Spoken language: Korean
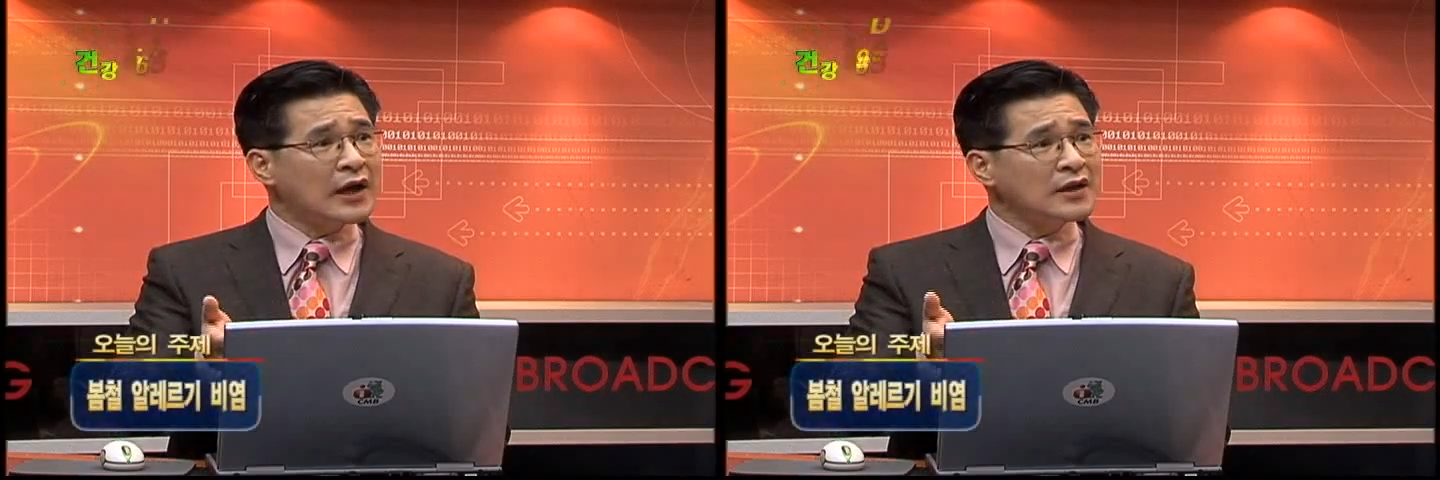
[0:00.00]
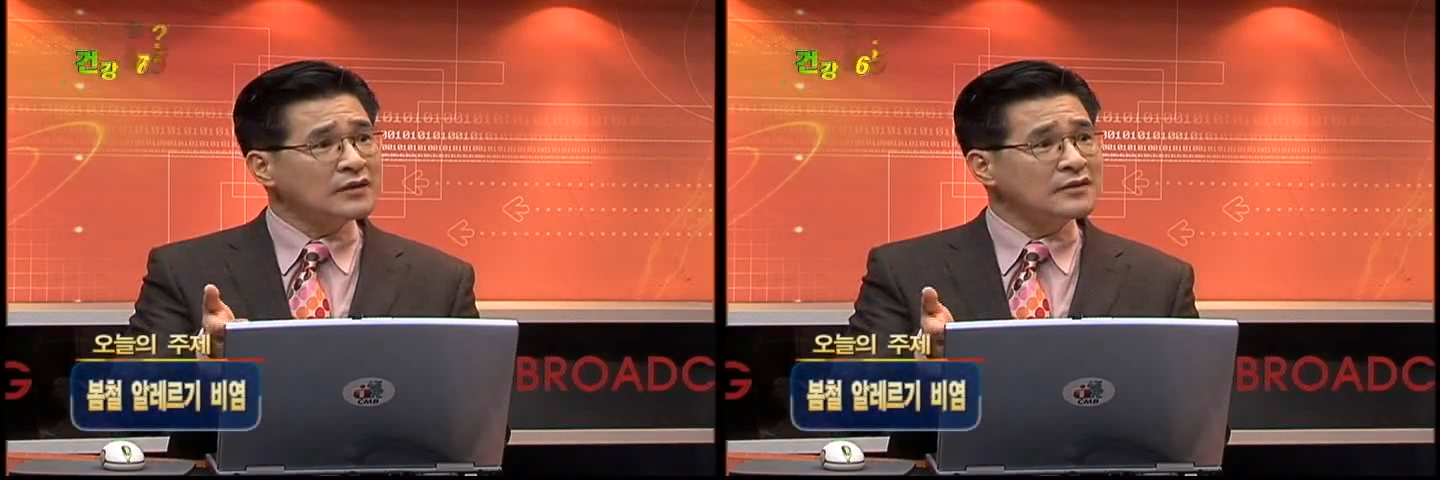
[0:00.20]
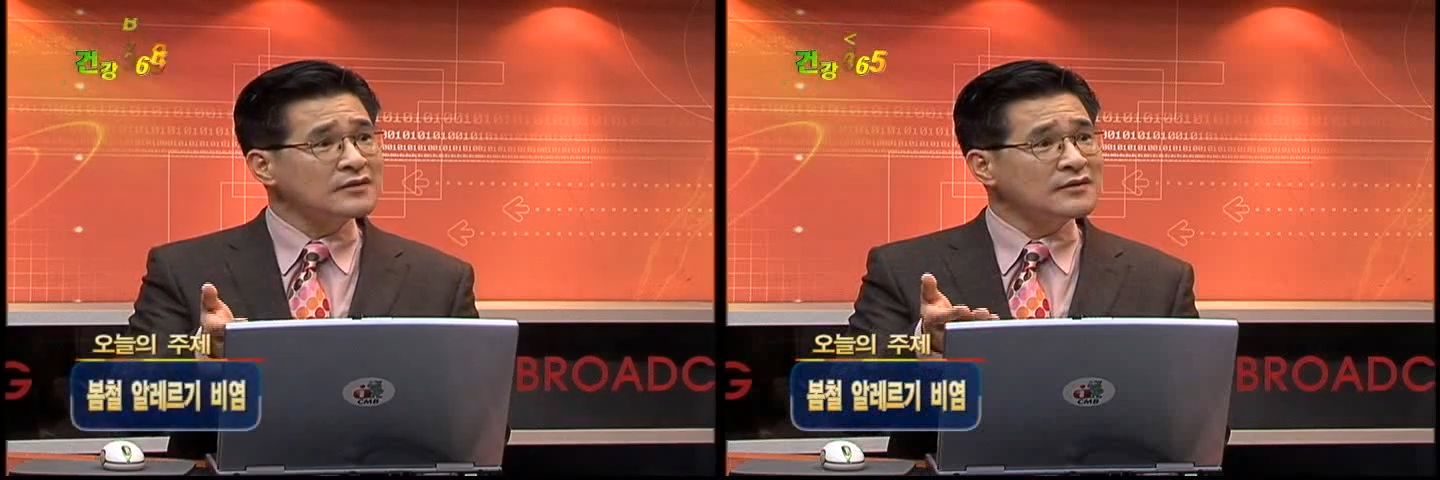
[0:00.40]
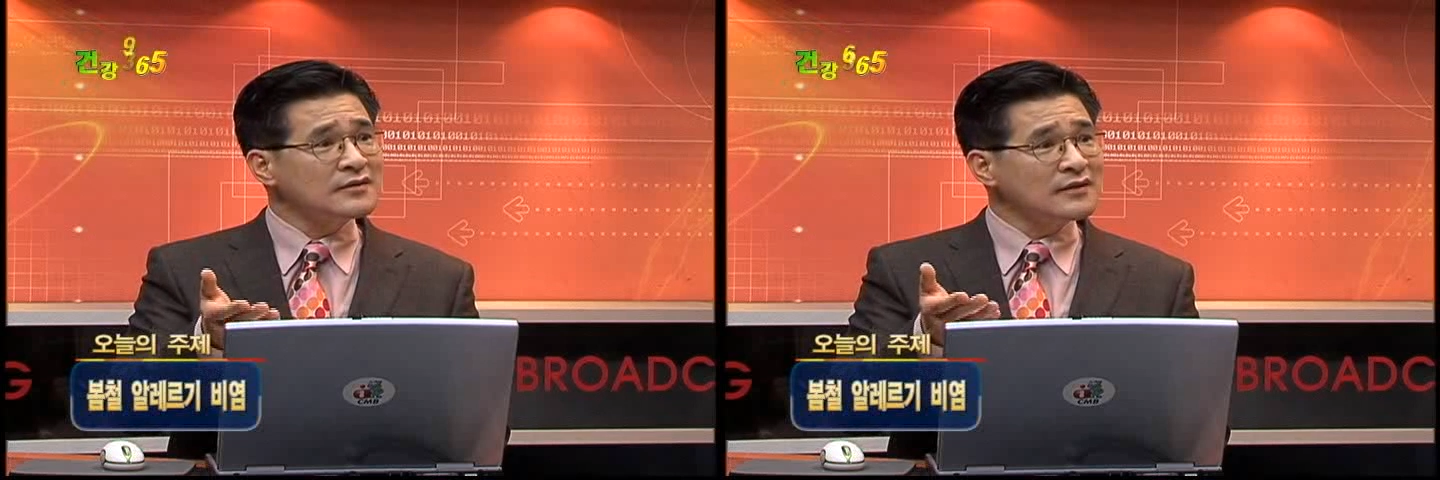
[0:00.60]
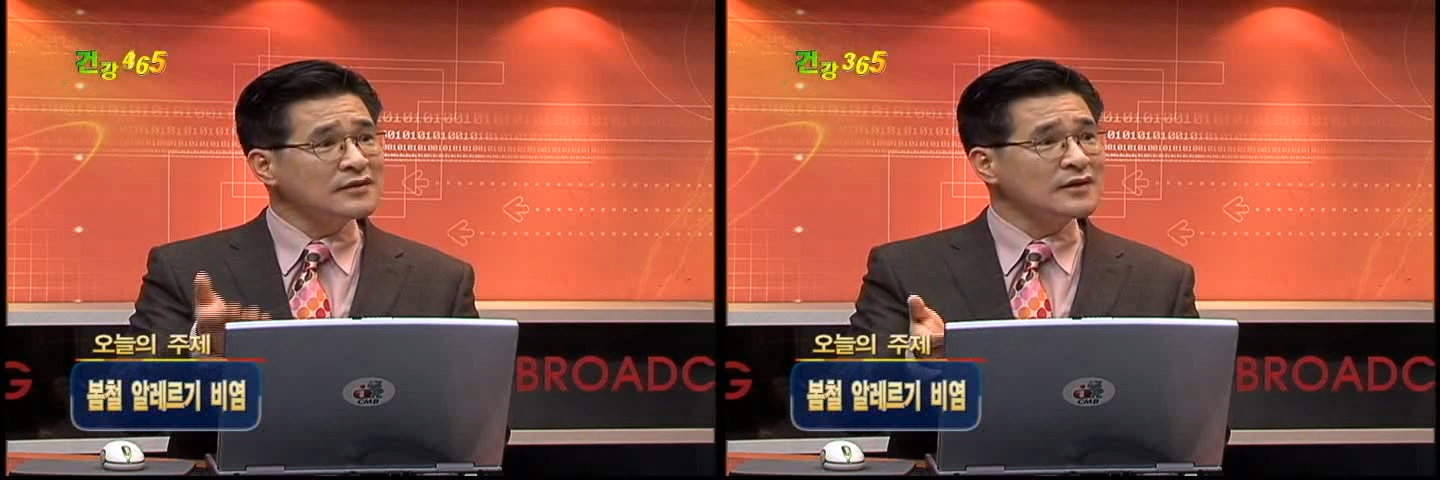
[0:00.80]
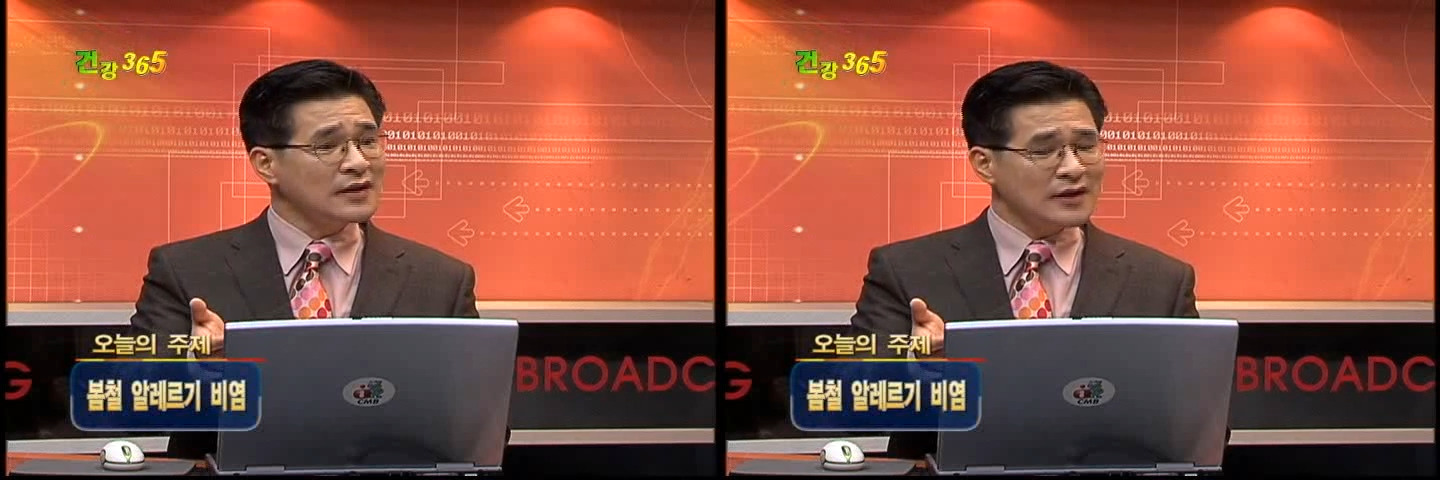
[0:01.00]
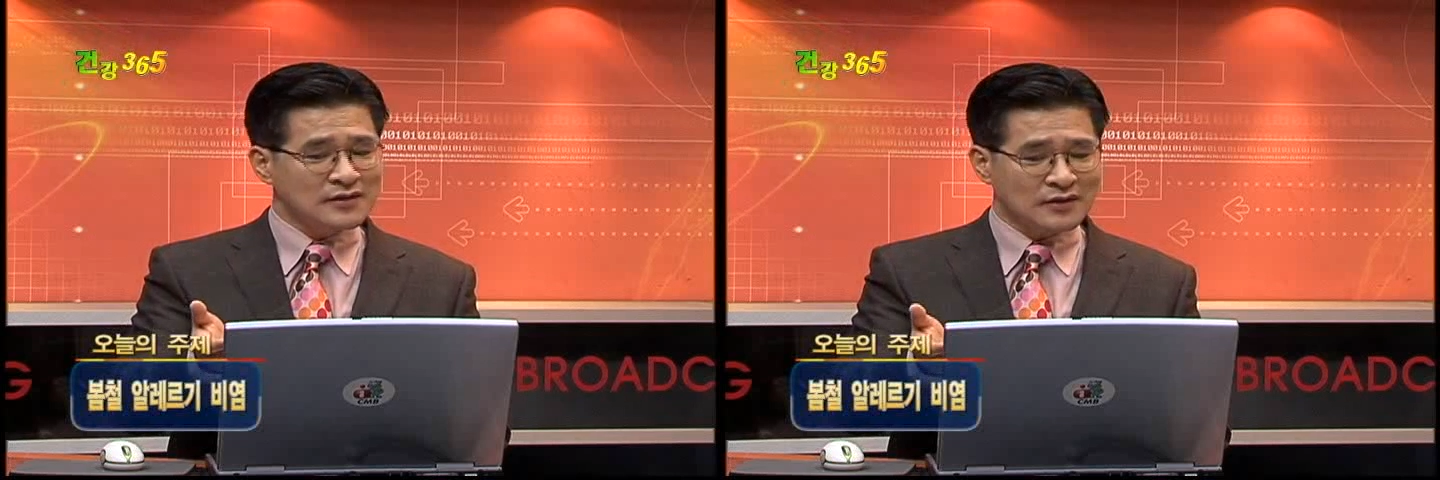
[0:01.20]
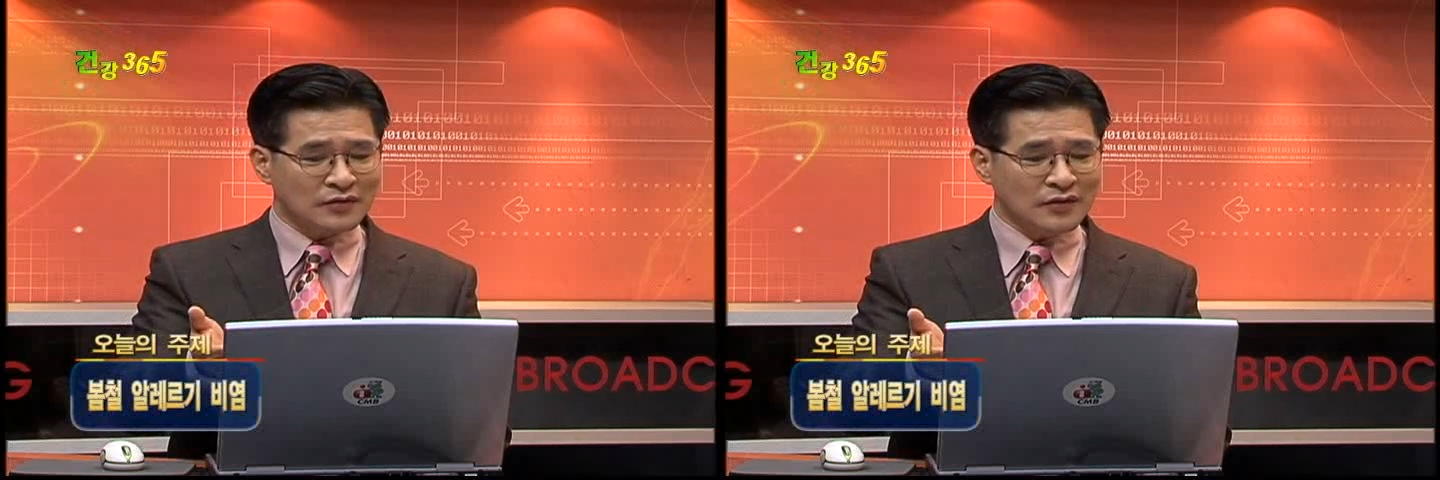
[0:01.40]
아이들은 성장 장애가
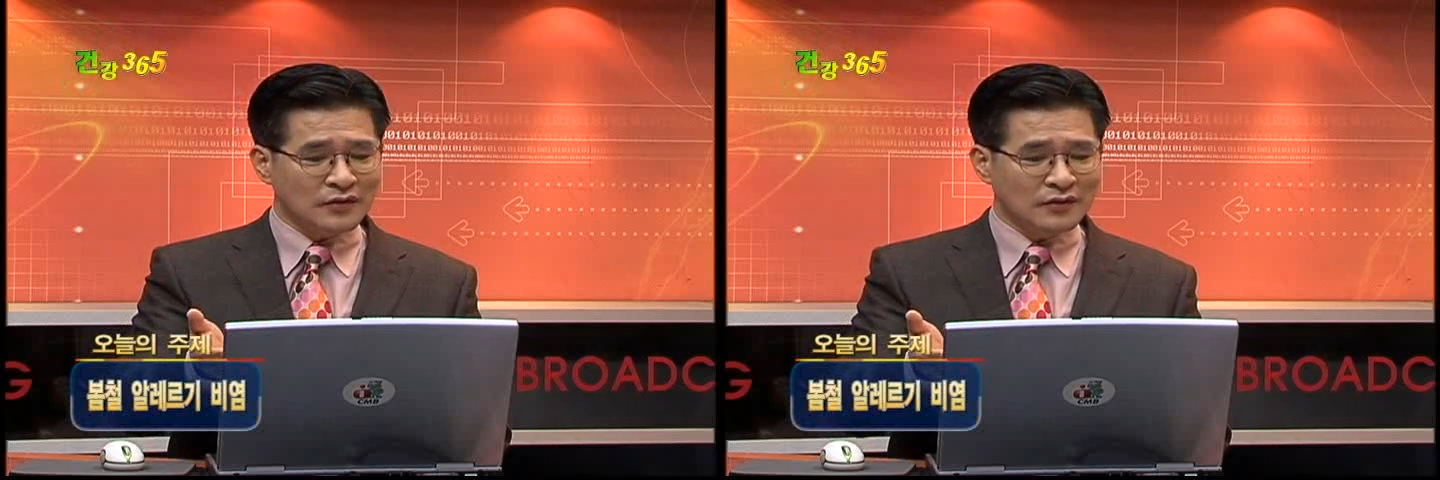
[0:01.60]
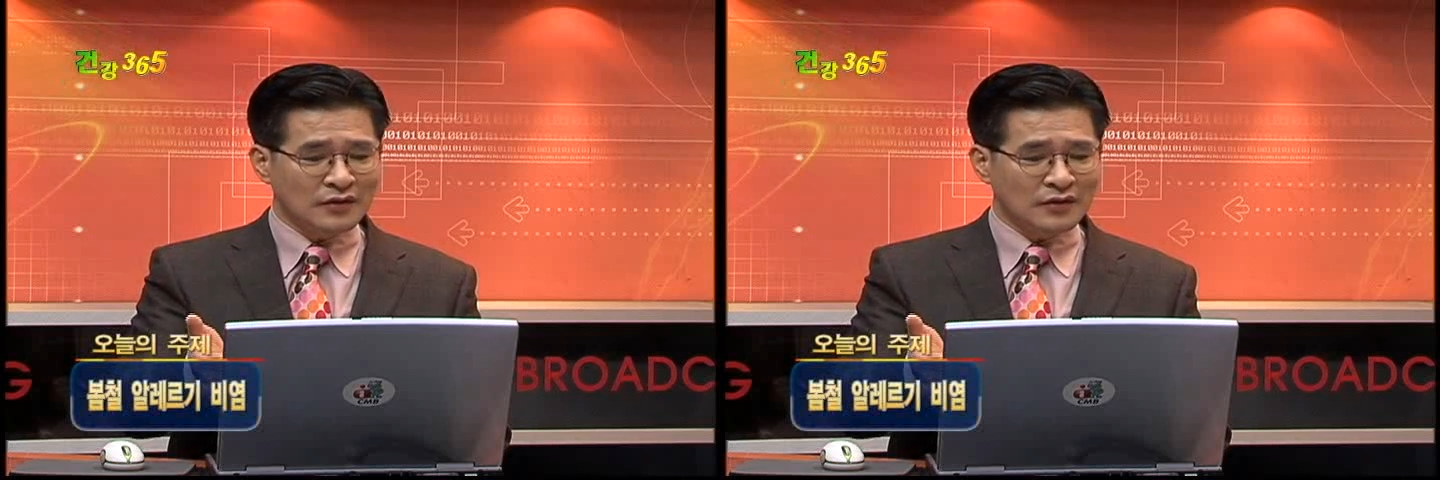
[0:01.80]
생기고요.